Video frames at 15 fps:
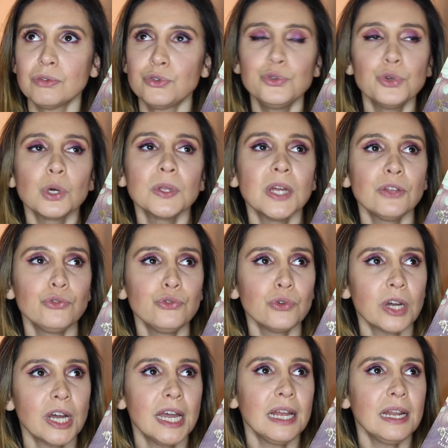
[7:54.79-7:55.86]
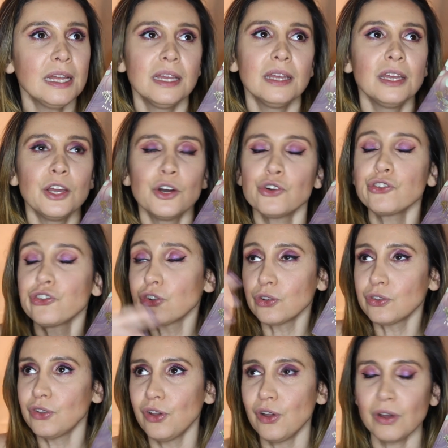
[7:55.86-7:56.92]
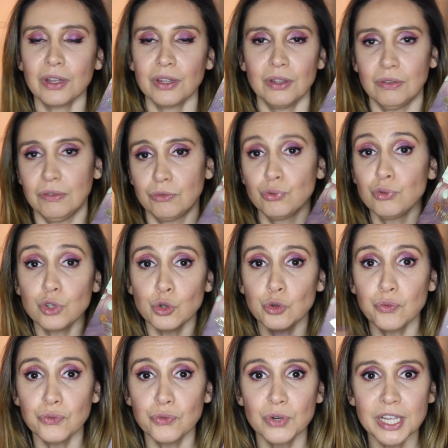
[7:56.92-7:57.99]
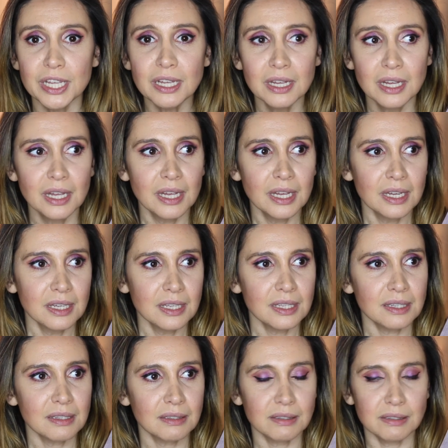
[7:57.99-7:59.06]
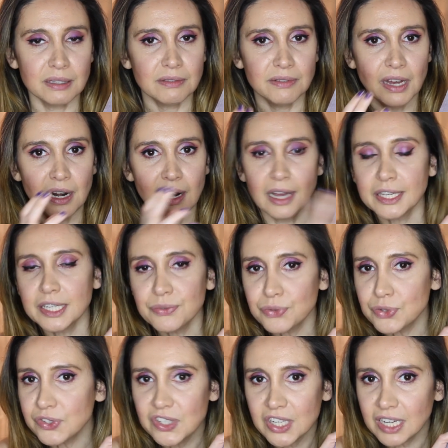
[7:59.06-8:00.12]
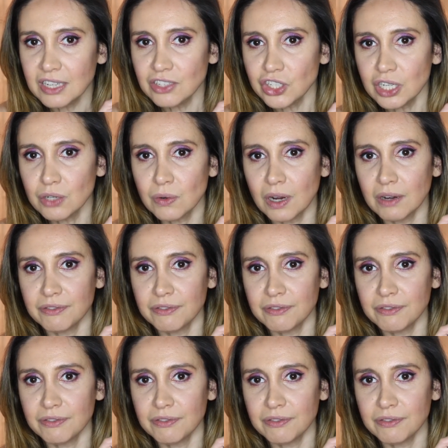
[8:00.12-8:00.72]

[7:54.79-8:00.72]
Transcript: surnaturels et enchanteurs et tout ce que vous voulez, c'est vers là qu'il faut se diriger, quoi.